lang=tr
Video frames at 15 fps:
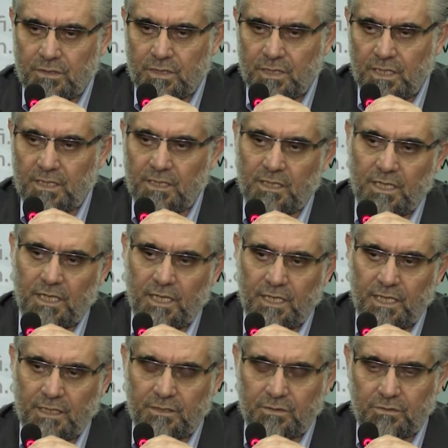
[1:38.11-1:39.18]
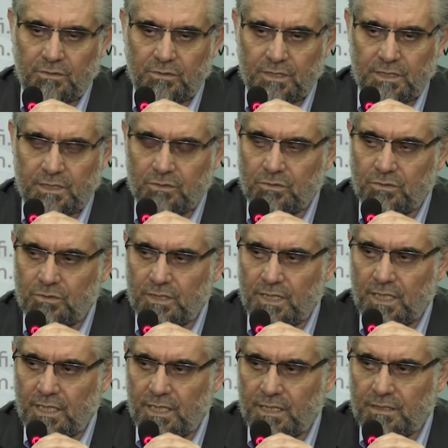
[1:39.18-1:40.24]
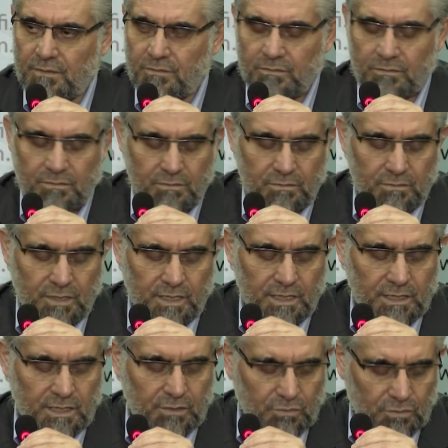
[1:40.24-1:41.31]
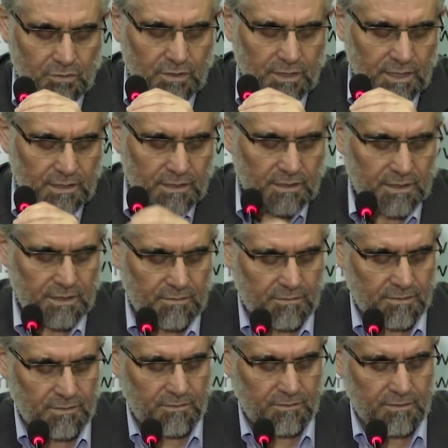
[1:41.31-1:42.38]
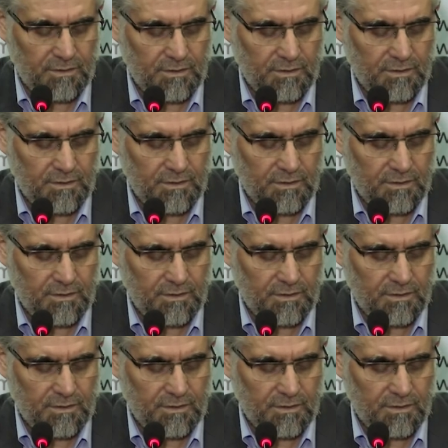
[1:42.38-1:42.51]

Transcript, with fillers: Aradal hayati dünya. Siz dünya hayatı arada dünyaydı değil mi? Evet.